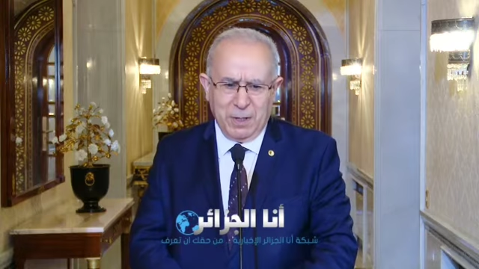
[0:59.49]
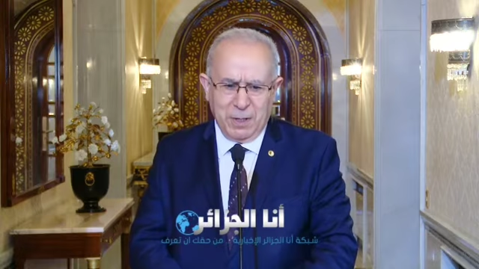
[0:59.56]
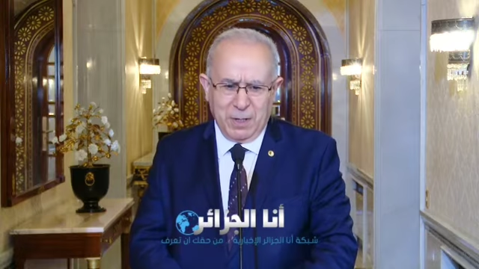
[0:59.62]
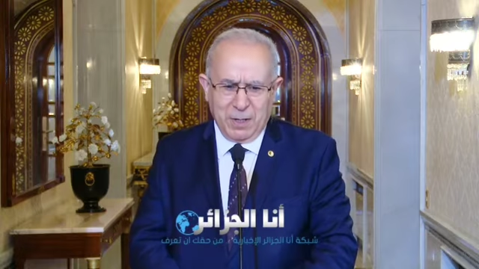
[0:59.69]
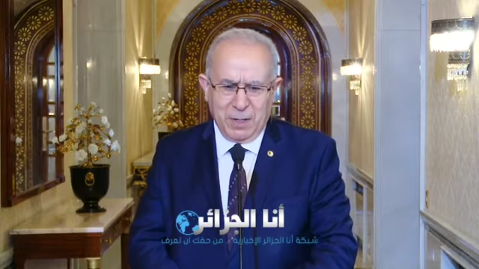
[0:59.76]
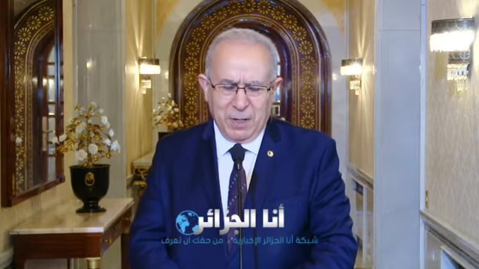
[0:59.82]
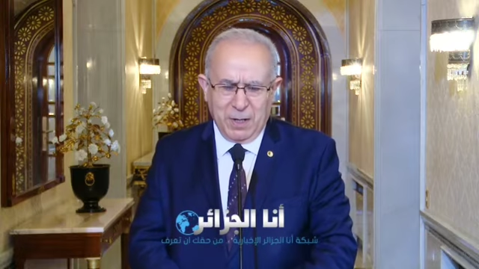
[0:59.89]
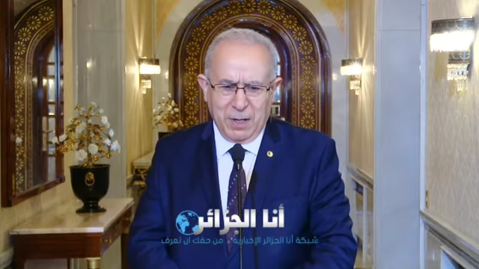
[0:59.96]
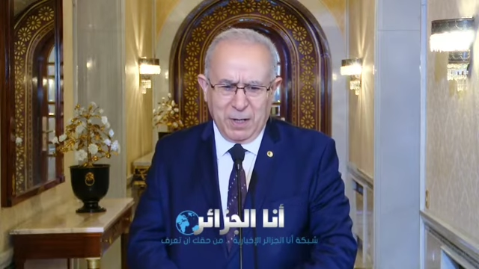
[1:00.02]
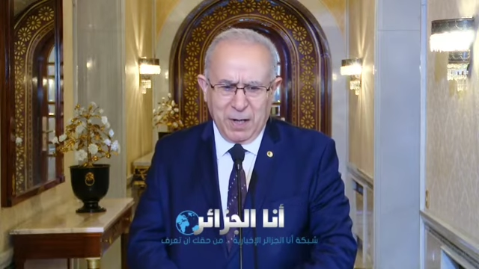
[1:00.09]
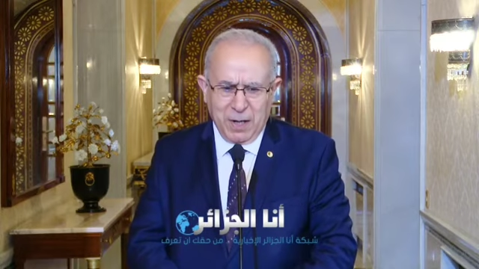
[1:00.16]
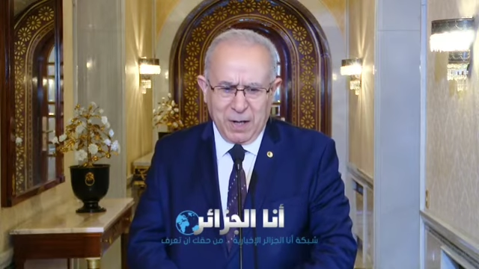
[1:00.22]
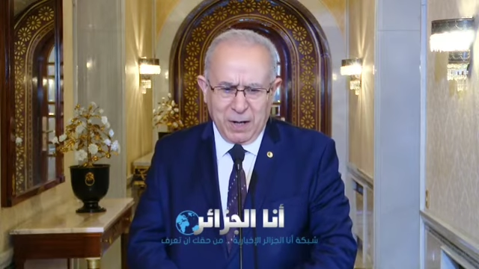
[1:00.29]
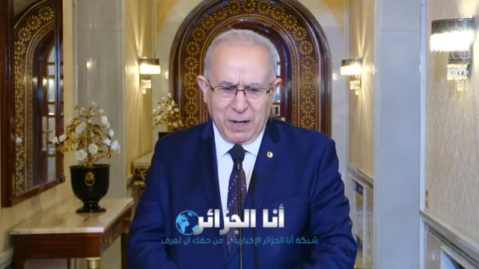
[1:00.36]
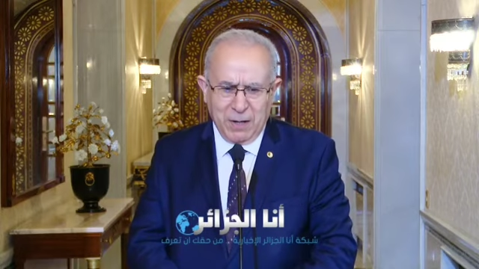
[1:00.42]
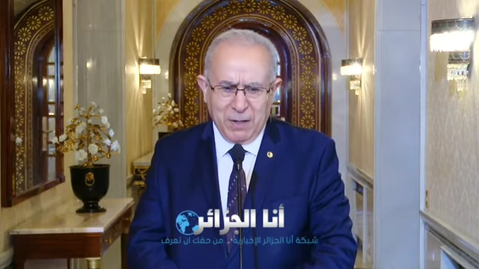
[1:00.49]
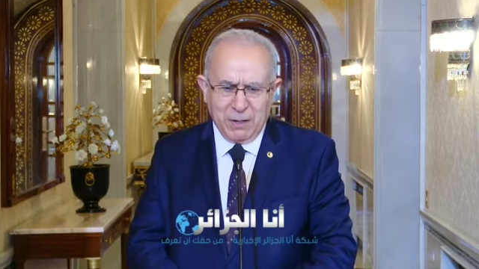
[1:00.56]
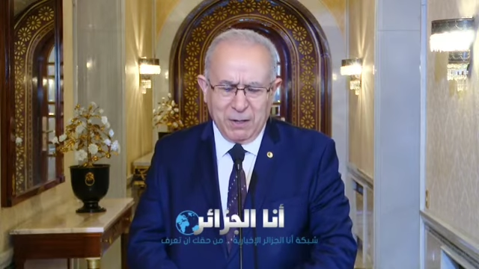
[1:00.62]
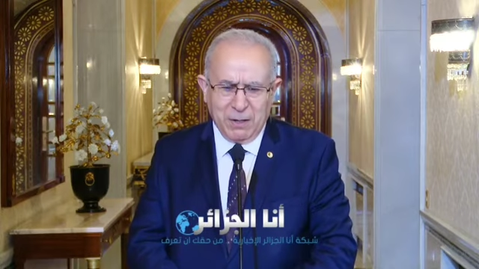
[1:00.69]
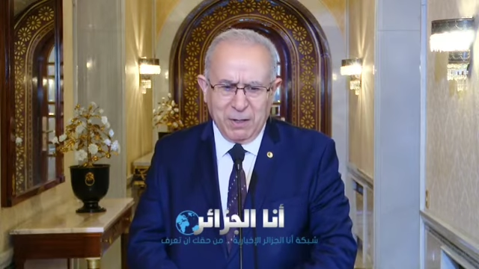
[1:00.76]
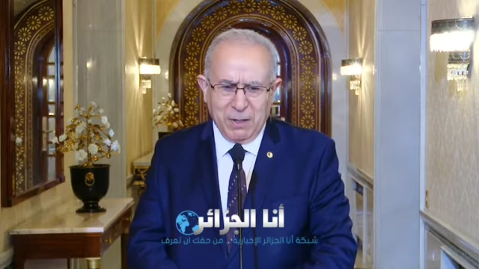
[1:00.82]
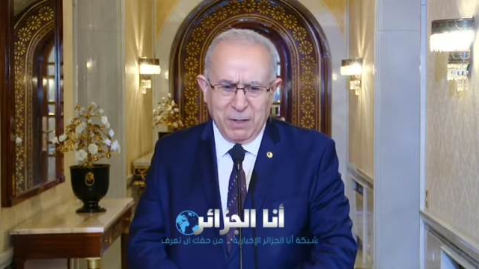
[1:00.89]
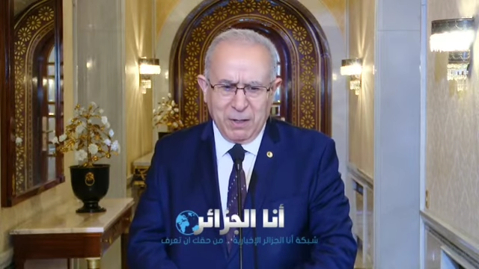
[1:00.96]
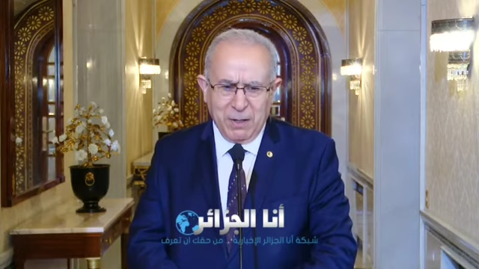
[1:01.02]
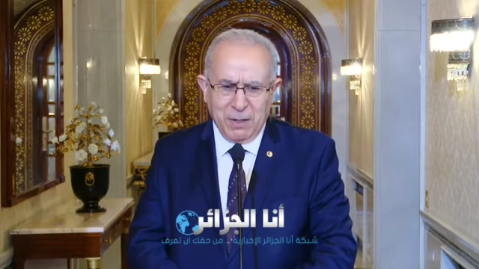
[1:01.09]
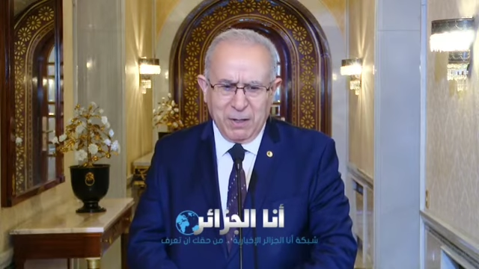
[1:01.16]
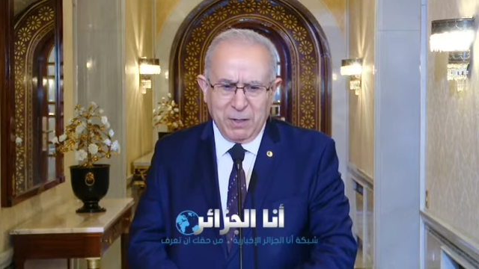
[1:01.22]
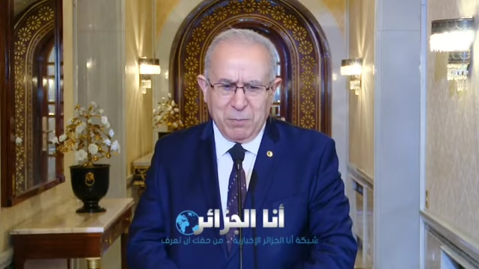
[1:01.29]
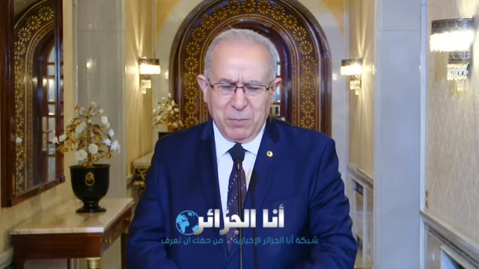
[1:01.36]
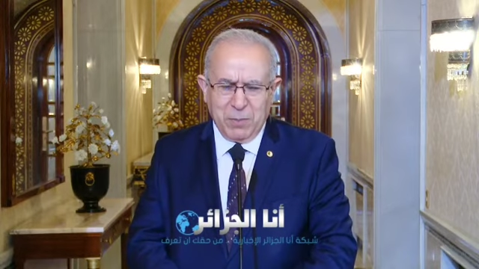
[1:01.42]
آه، الحرائق
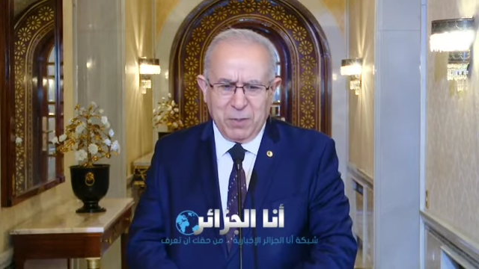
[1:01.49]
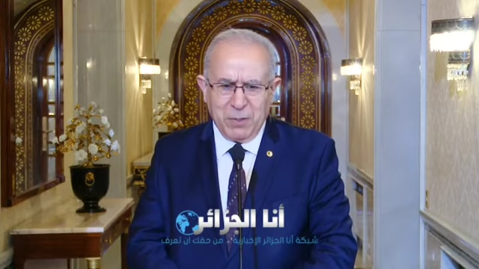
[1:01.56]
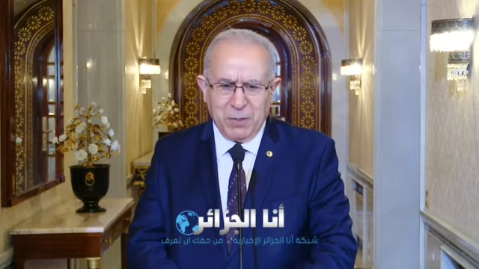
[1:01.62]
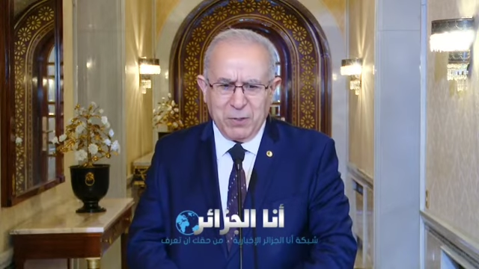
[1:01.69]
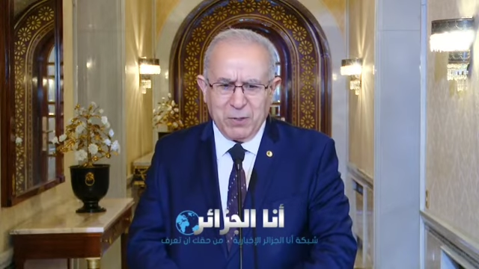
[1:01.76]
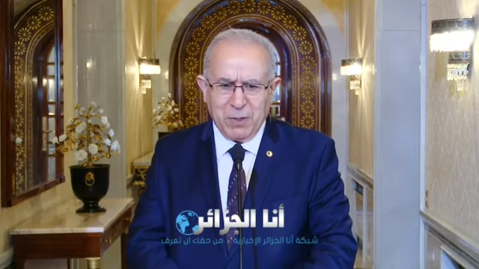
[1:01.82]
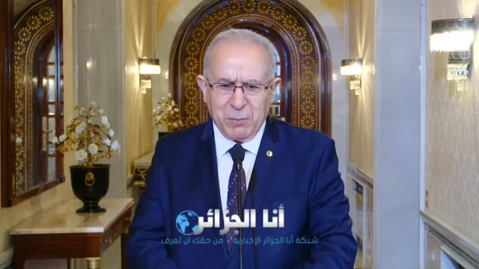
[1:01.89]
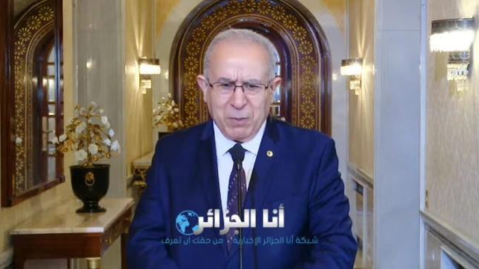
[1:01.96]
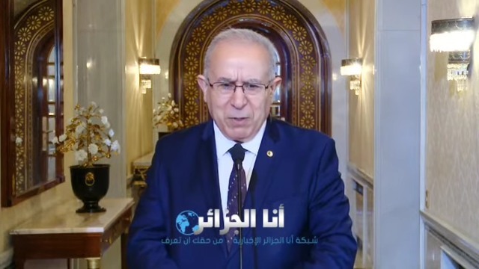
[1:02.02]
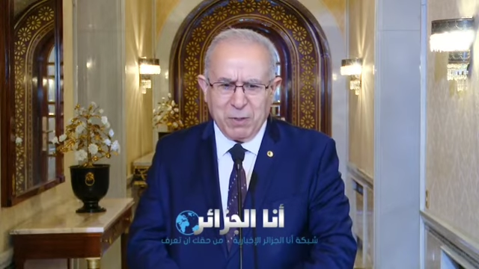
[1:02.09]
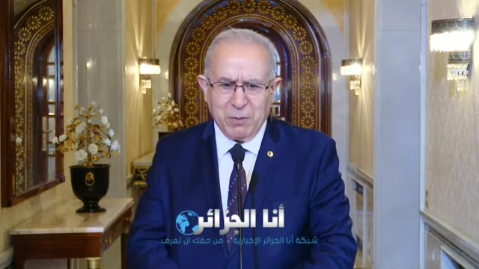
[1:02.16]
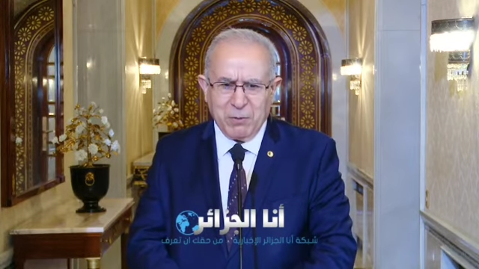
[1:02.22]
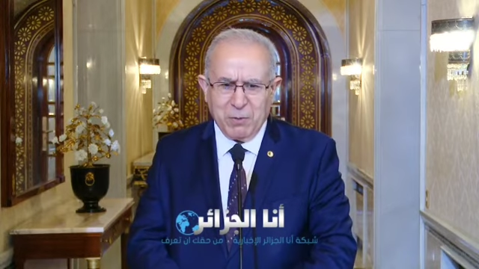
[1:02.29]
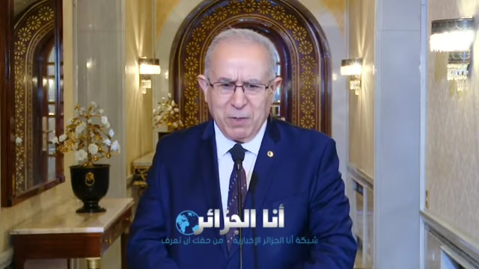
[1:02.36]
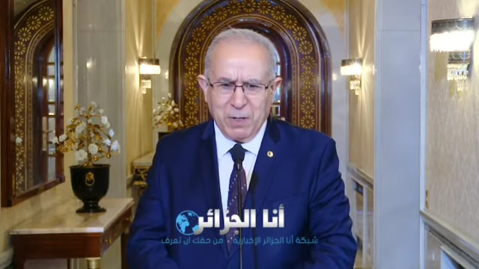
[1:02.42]
بصبر